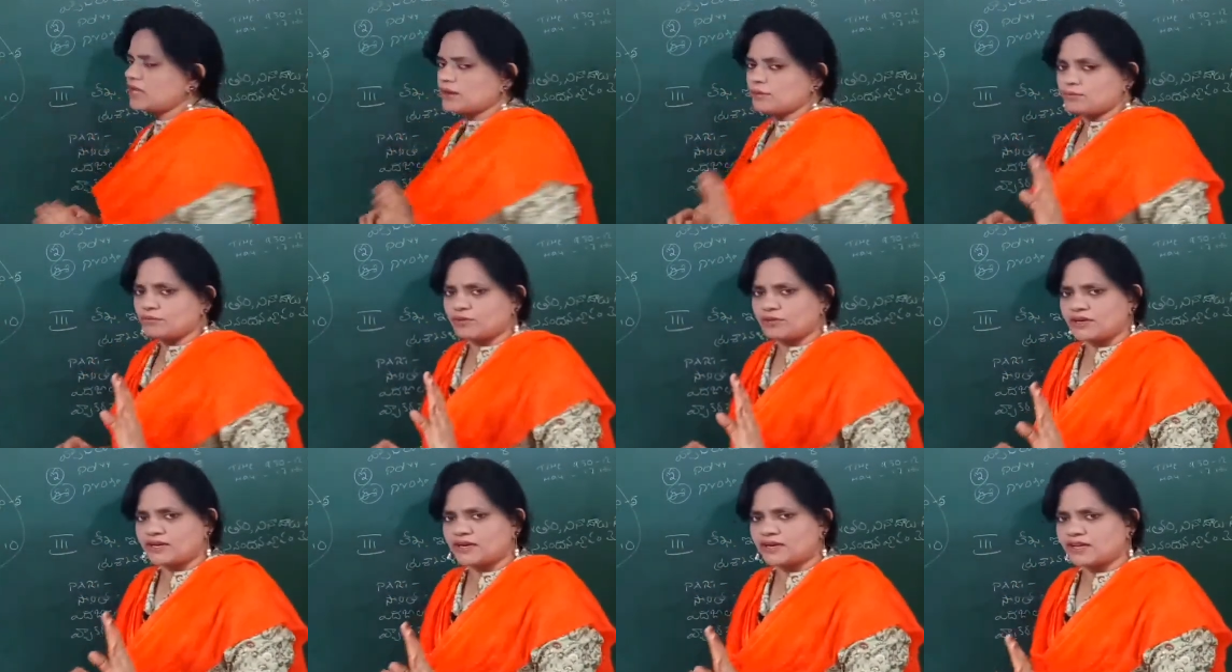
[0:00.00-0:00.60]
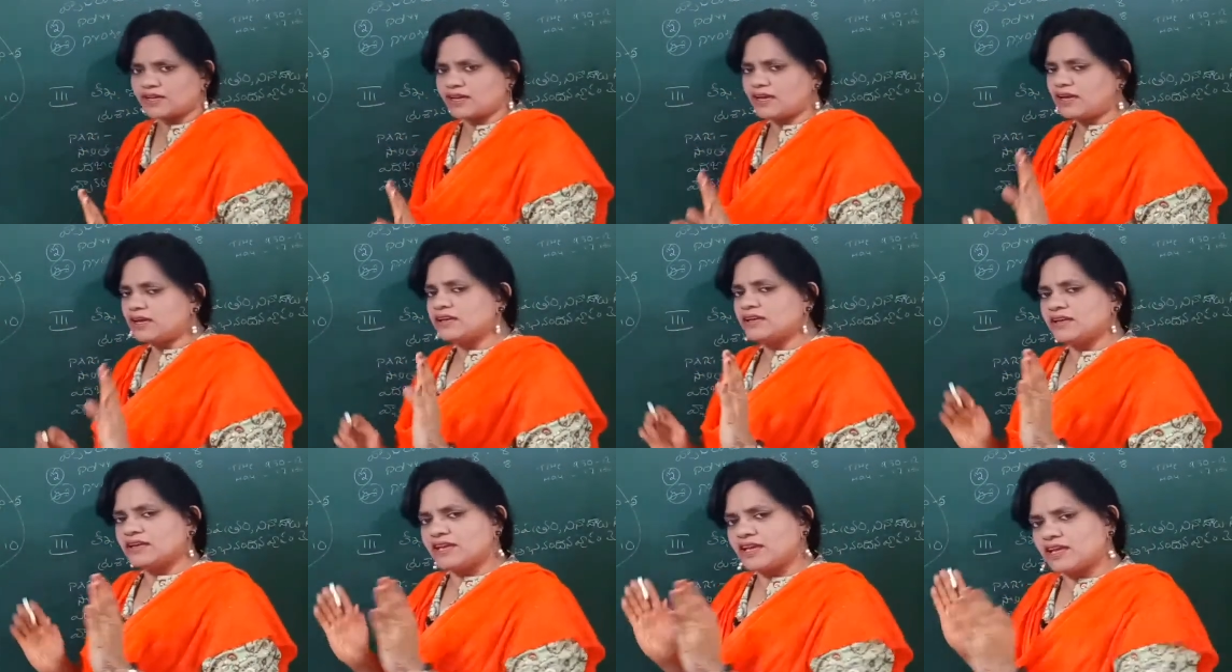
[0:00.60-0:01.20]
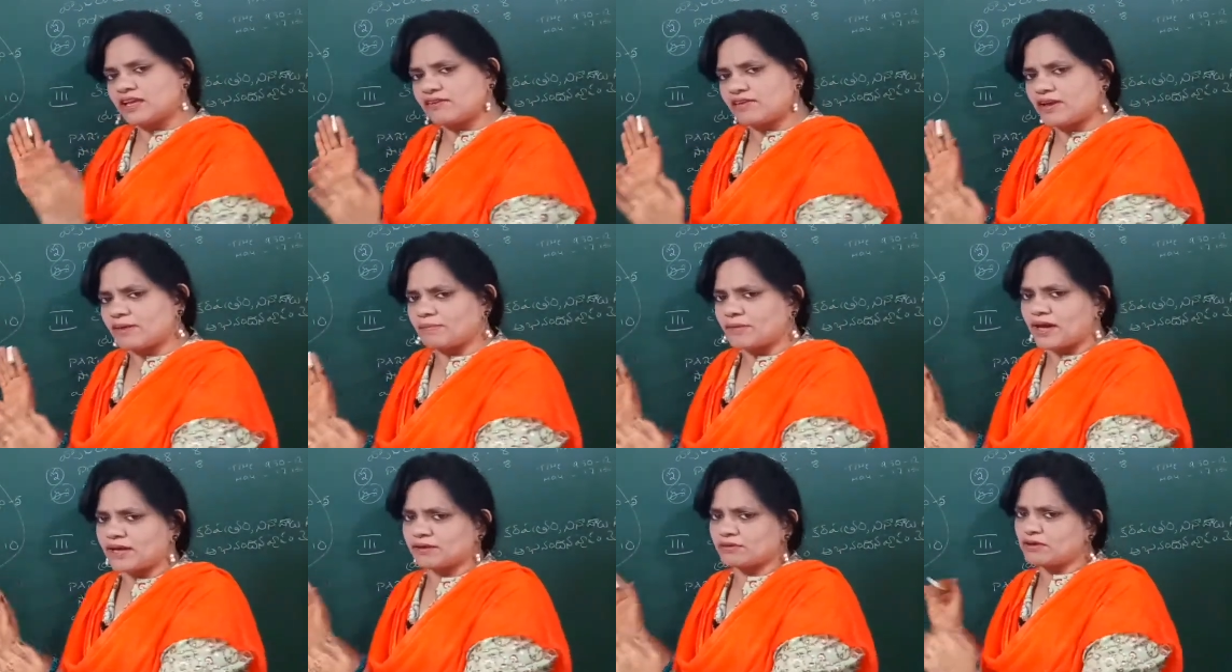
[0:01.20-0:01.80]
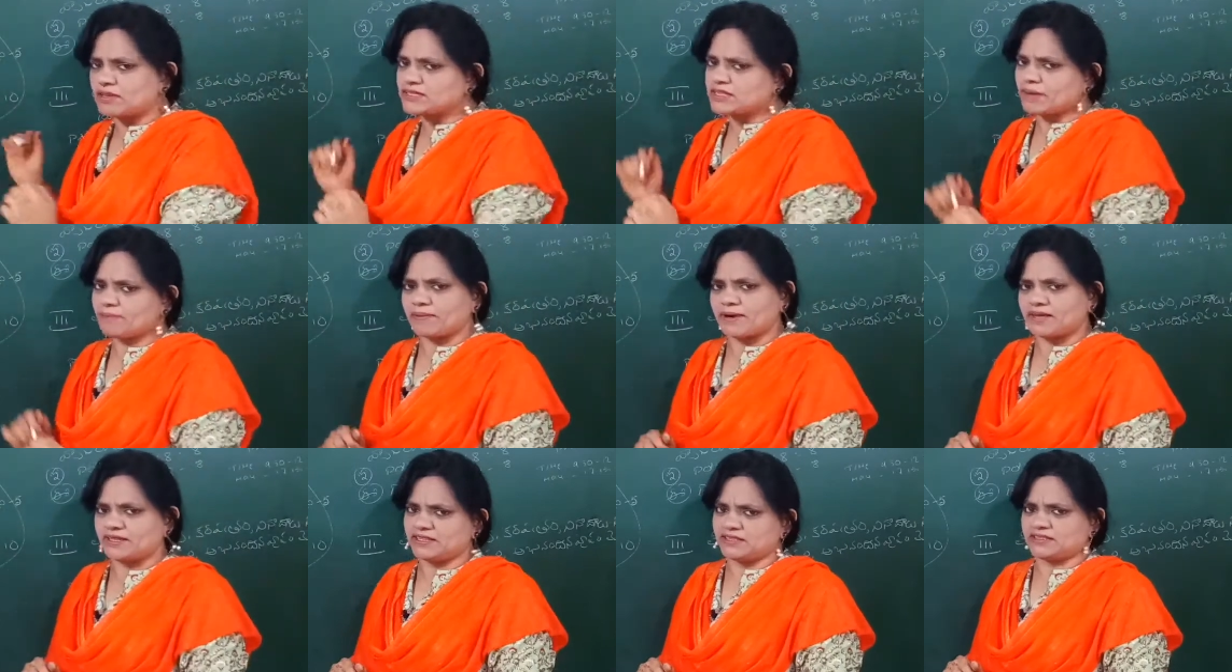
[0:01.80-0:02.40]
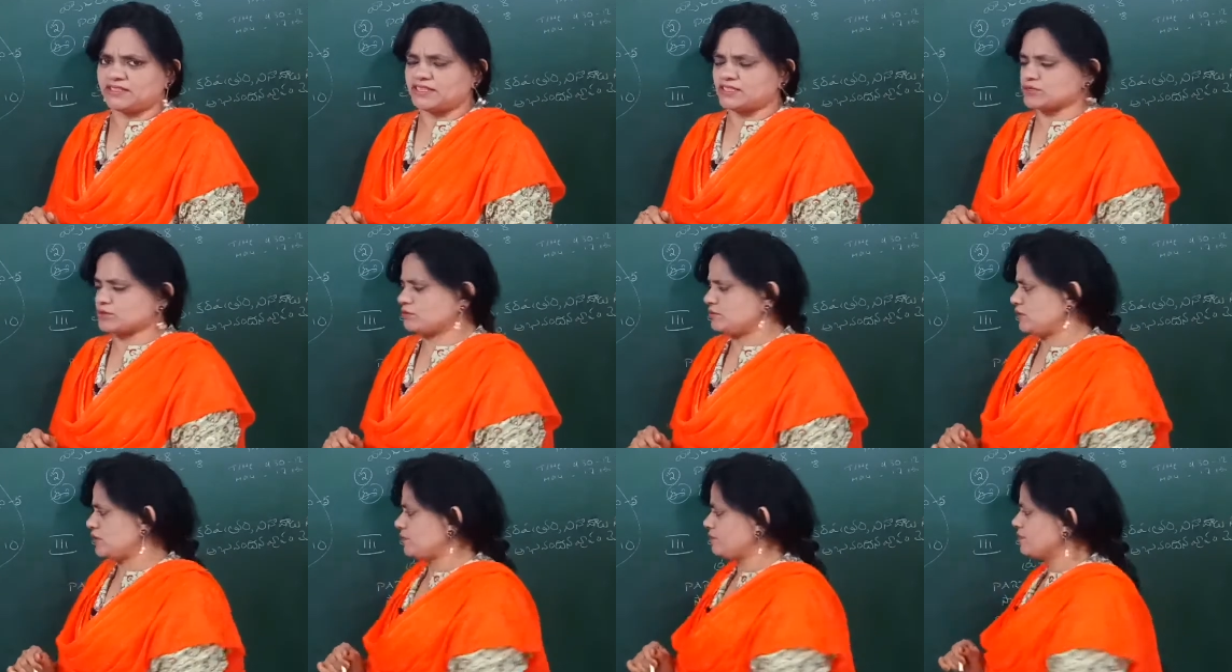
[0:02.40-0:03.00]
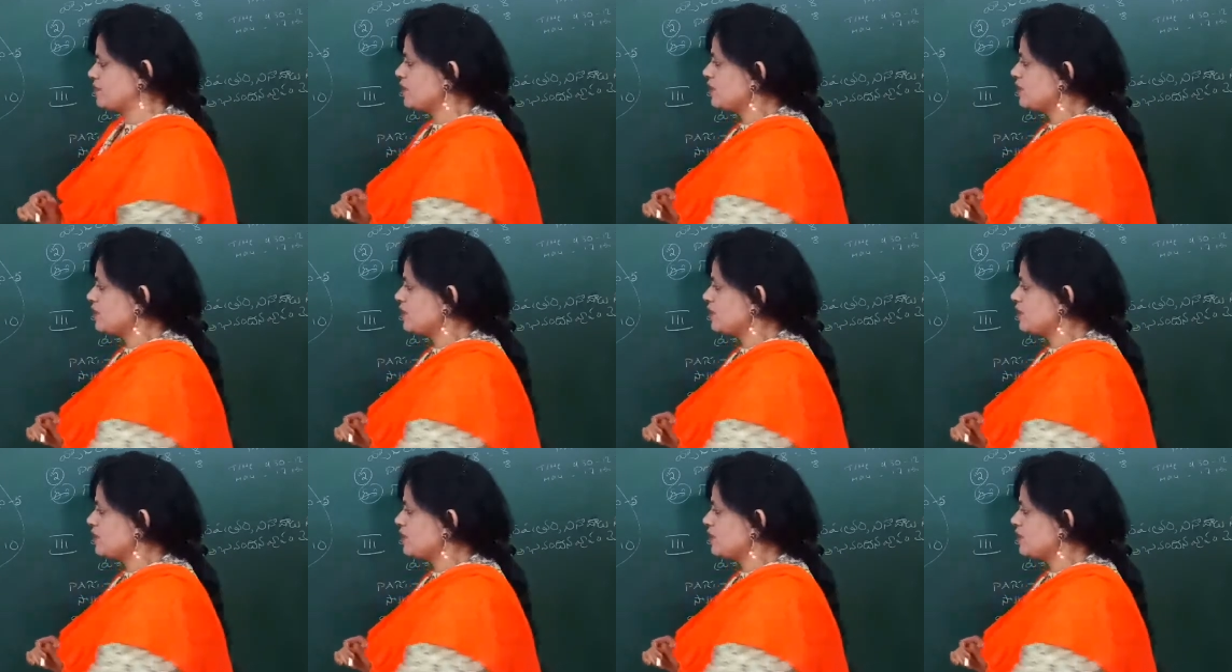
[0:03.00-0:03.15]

ఈ మూడింటికి ఇరవై మార్కులు సంపాదించేసుకున్నాం